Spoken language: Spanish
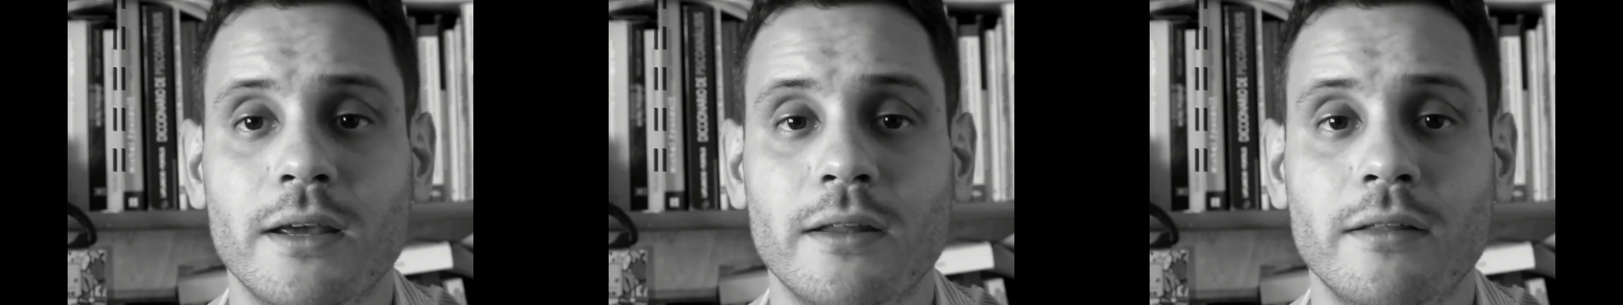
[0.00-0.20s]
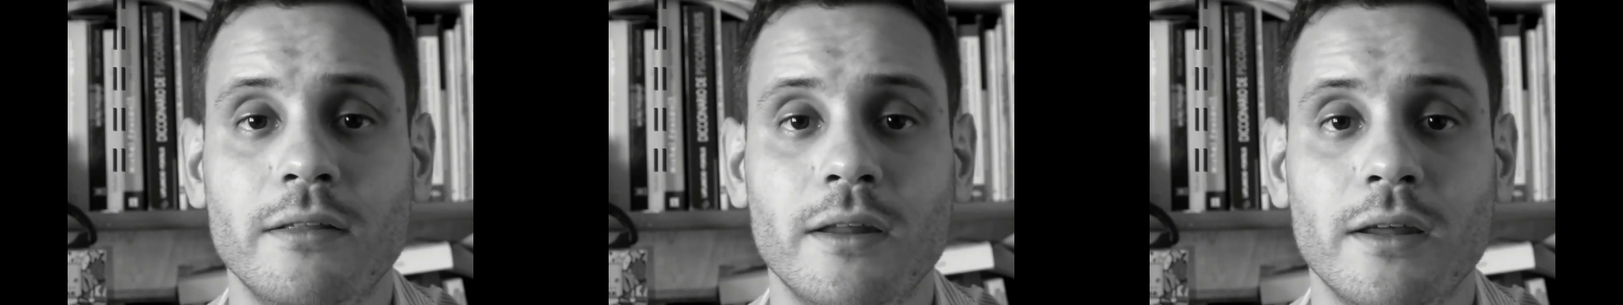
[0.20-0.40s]

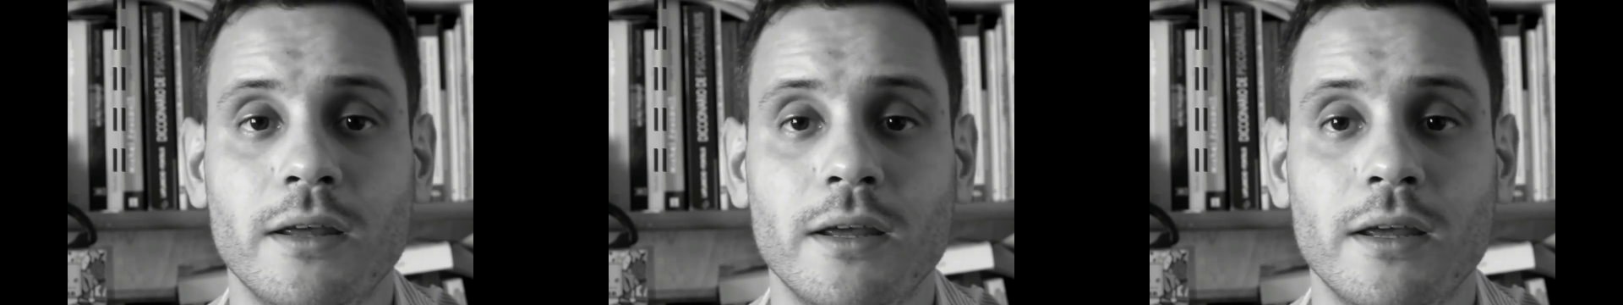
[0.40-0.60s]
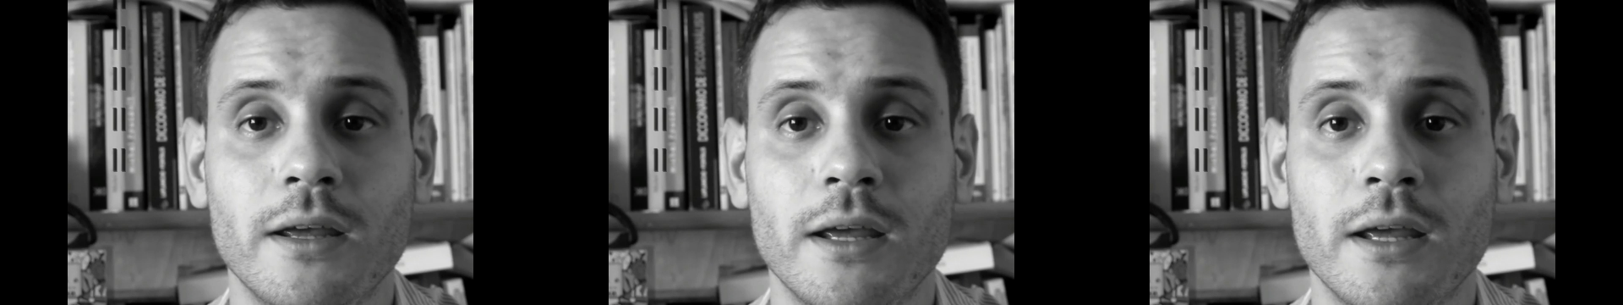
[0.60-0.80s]

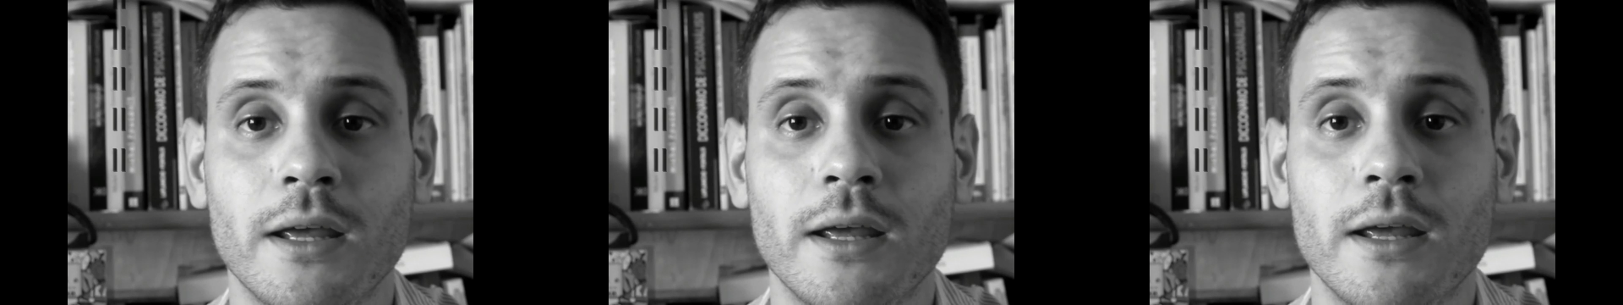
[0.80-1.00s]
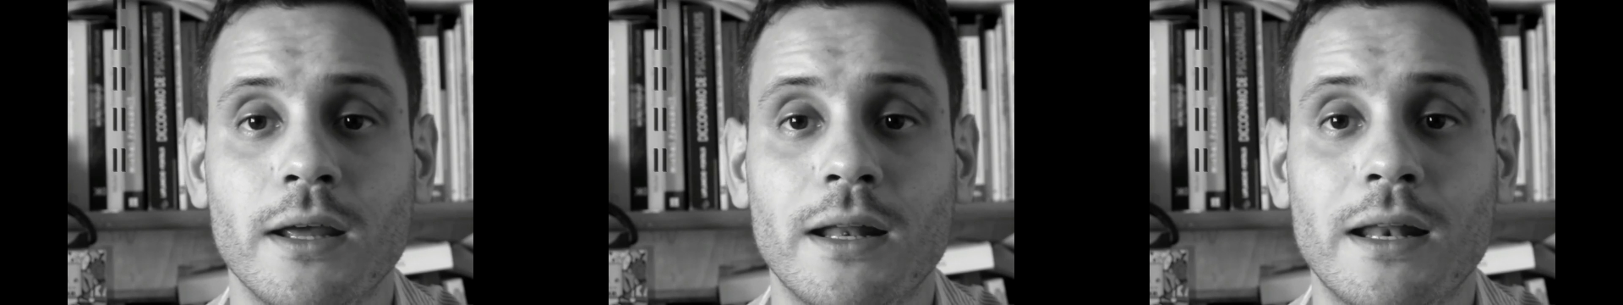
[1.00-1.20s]

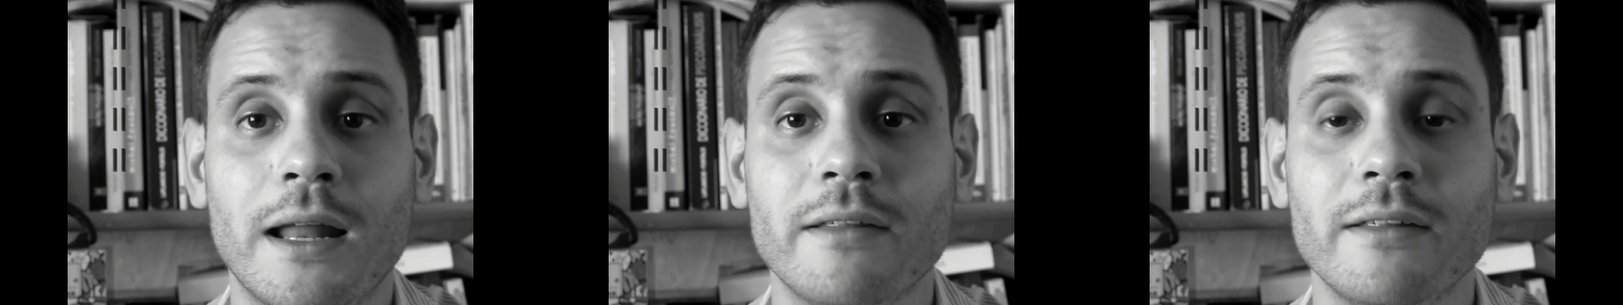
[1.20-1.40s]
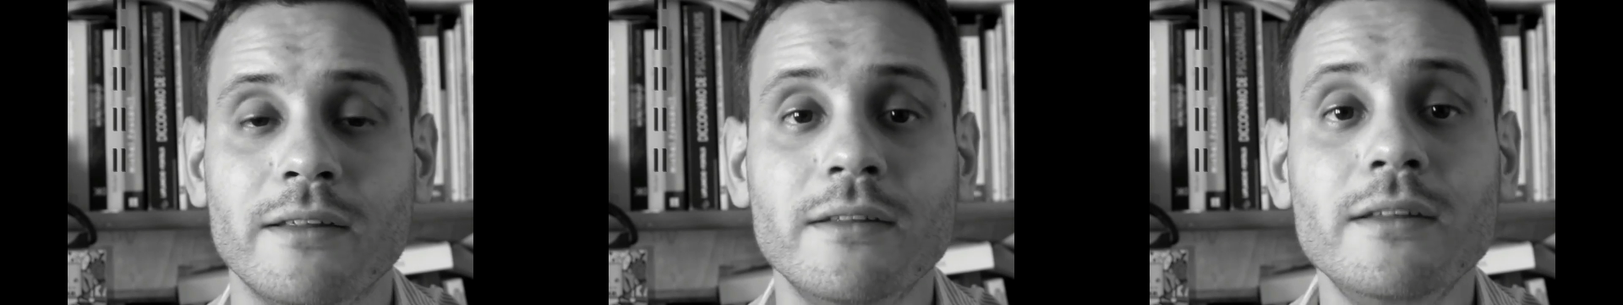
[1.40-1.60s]
este
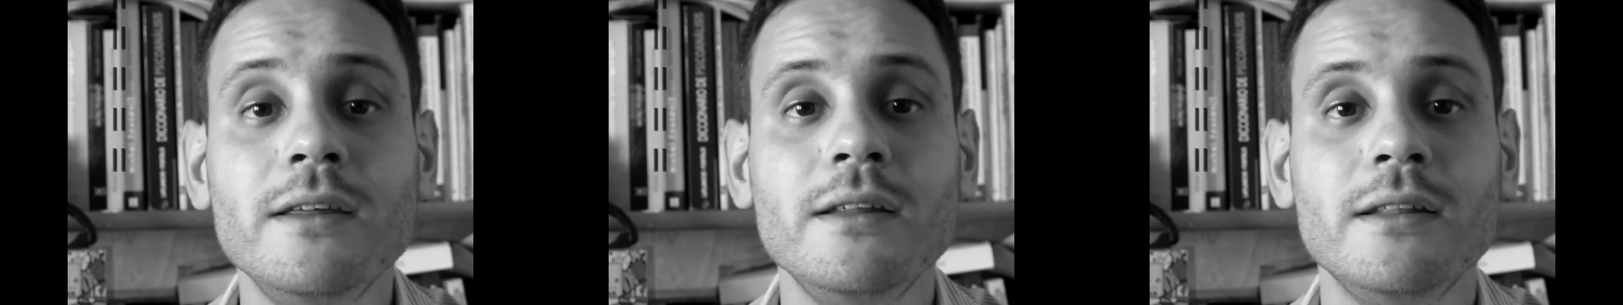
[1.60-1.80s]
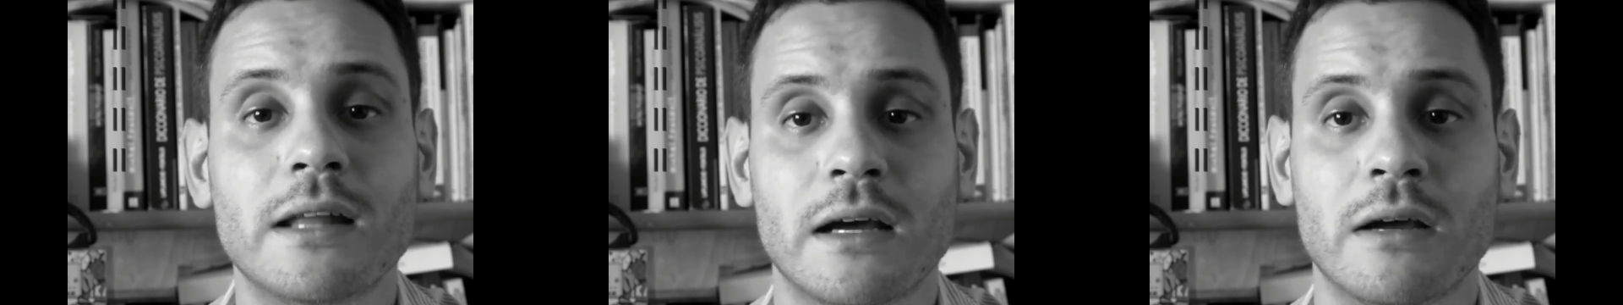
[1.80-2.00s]
las
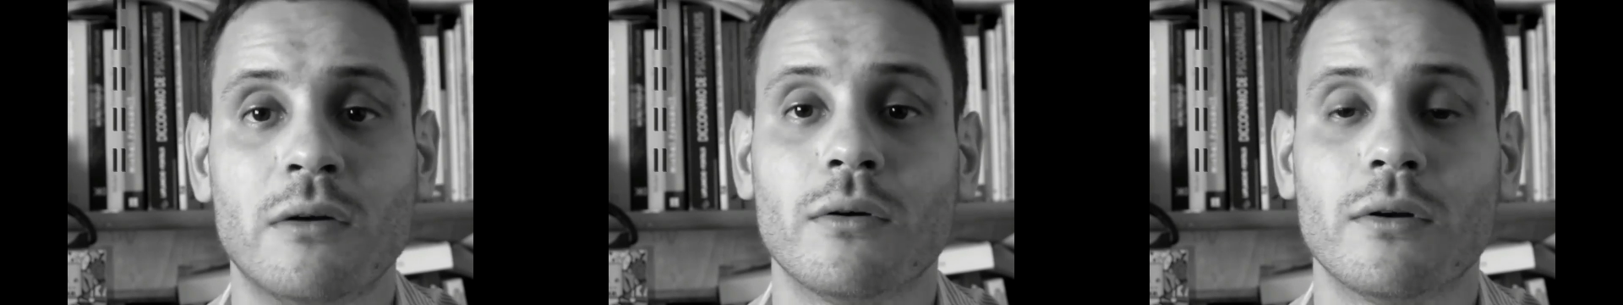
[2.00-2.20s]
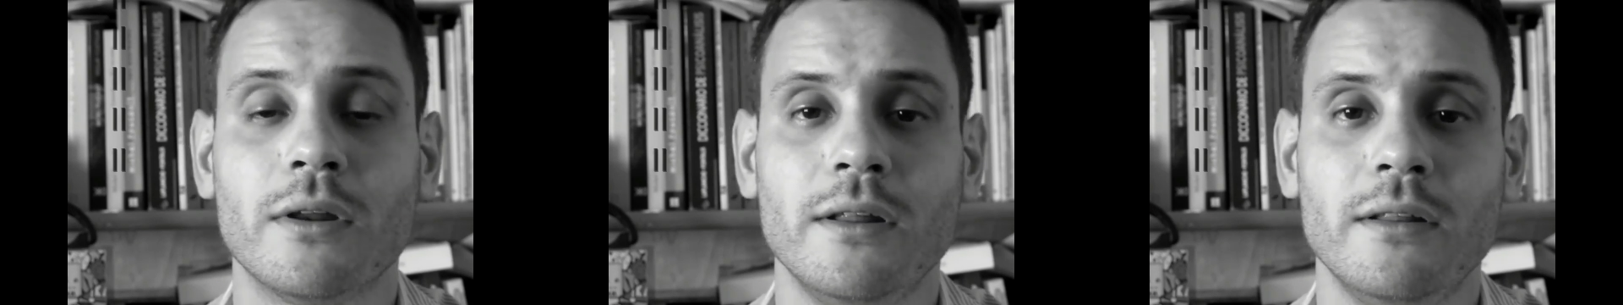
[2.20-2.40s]

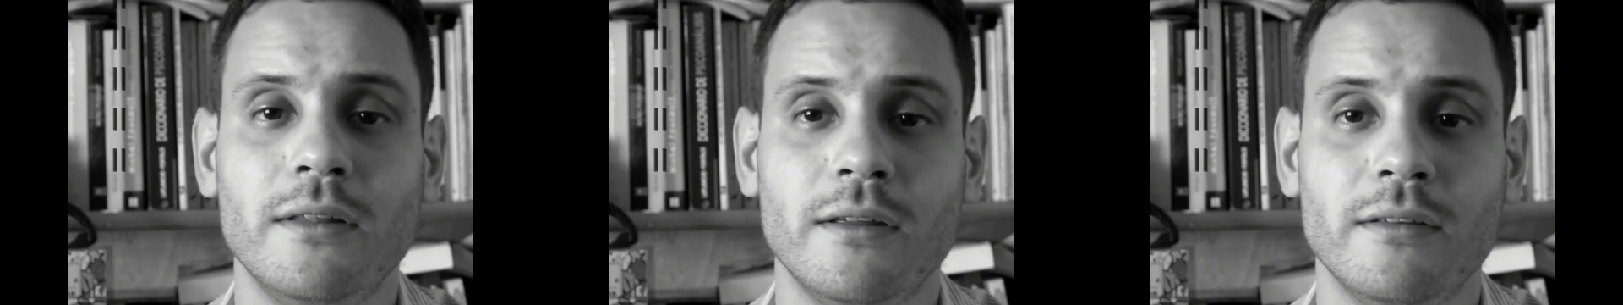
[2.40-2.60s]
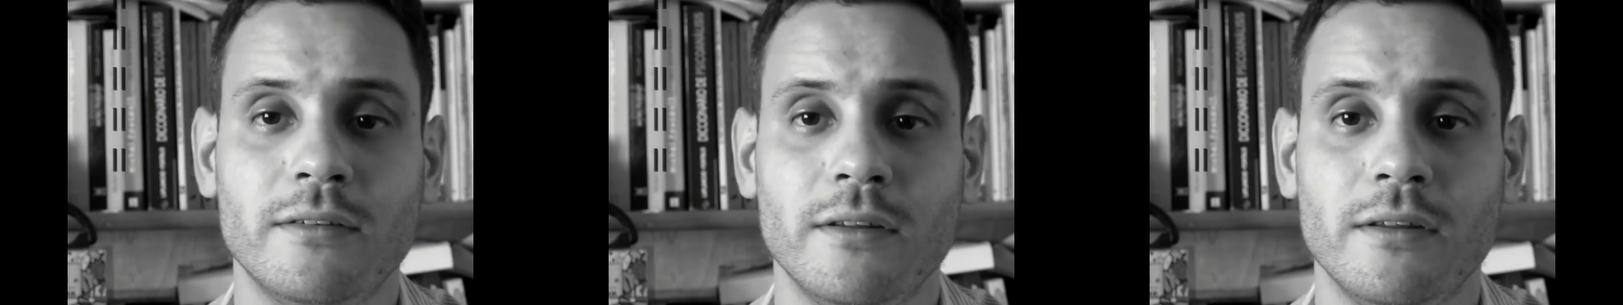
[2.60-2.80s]
distintas
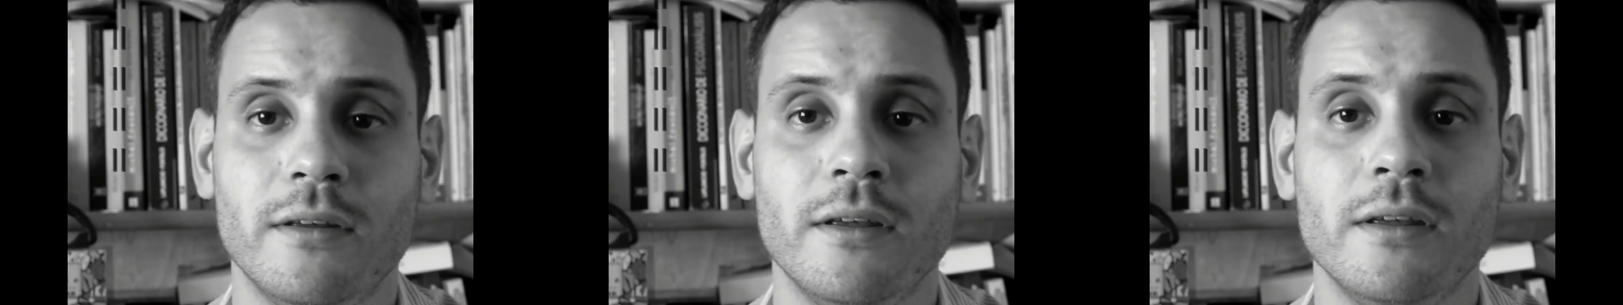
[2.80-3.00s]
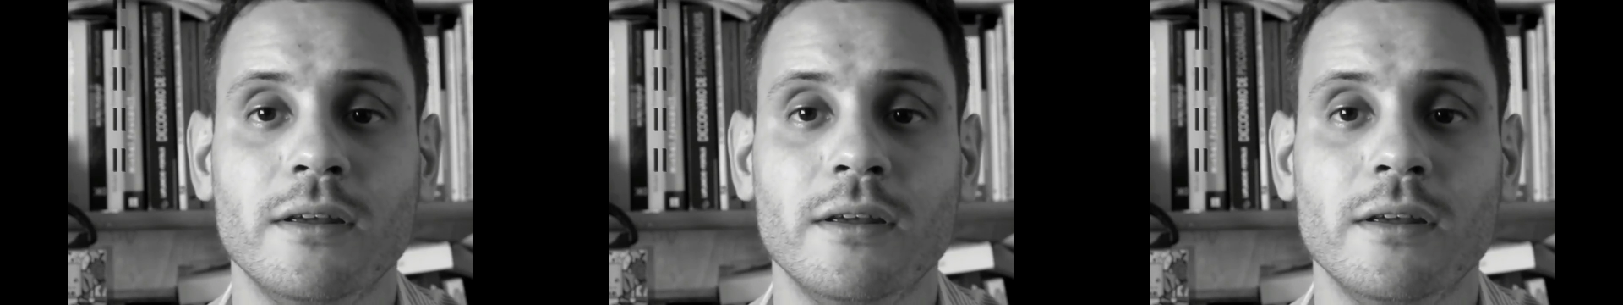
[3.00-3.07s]
corrientes